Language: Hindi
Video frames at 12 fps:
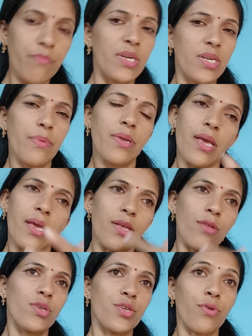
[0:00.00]
मिट्टी में रहेंगे
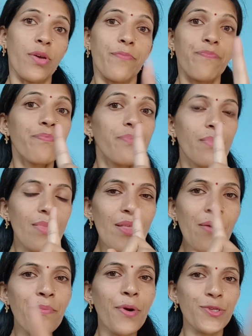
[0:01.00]
तो अच्छे होंगे
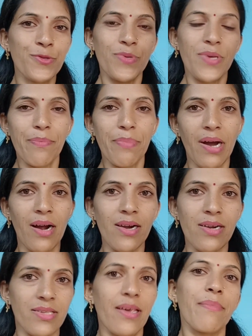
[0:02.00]
परसों ये पहाड़
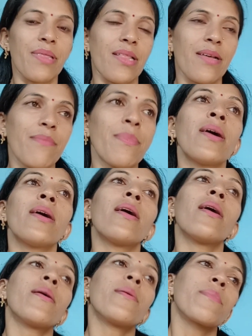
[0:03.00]
से मतलब
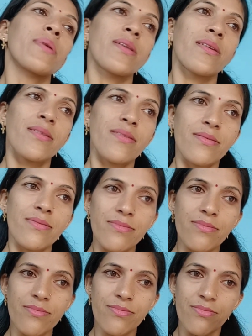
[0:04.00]
मेरे
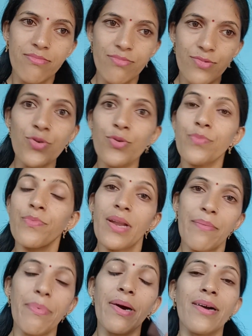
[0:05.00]
जो
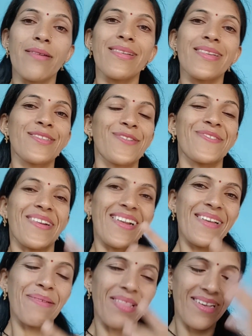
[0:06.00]
मेरा पहाड़ वाला ससुराल
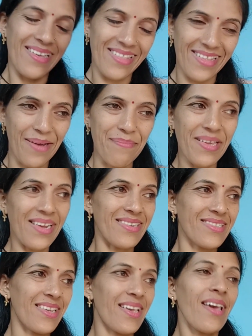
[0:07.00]
है मतलब अपने घर
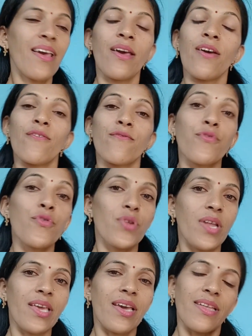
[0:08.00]
से ये फूल
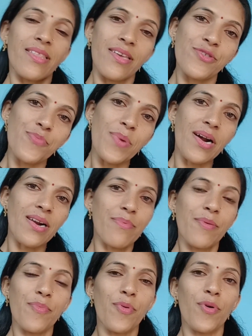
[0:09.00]
लेके आए थे जो पहाड़
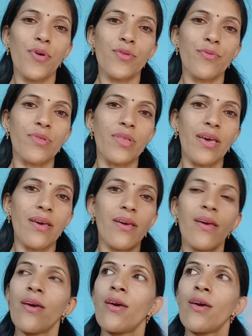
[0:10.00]
पर बहुत होता है